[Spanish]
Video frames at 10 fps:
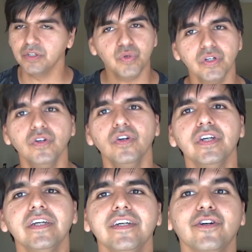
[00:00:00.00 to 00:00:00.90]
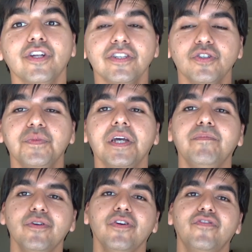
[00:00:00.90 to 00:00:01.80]
Y bueno, eh, con eso me
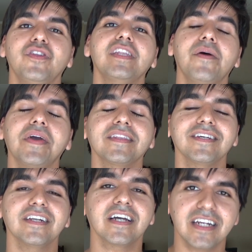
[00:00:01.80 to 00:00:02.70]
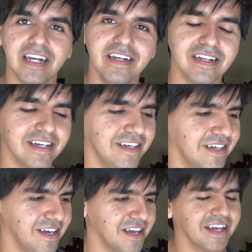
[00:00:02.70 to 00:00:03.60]
despido definitivamente del canal.
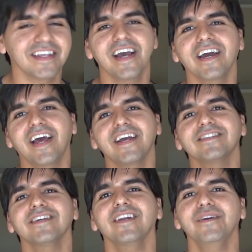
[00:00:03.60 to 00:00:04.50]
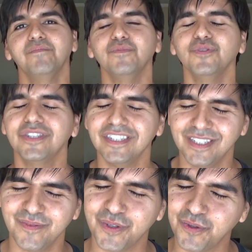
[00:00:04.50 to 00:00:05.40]
Eh, quería agradecerles
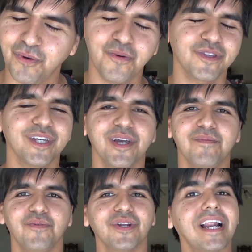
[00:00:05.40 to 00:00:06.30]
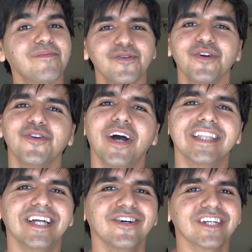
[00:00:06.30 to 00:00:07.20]
muchísimo a todos ustedes por el apoyo que nos
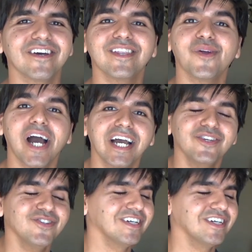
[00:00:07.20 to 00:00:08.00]
han dado a través de los años.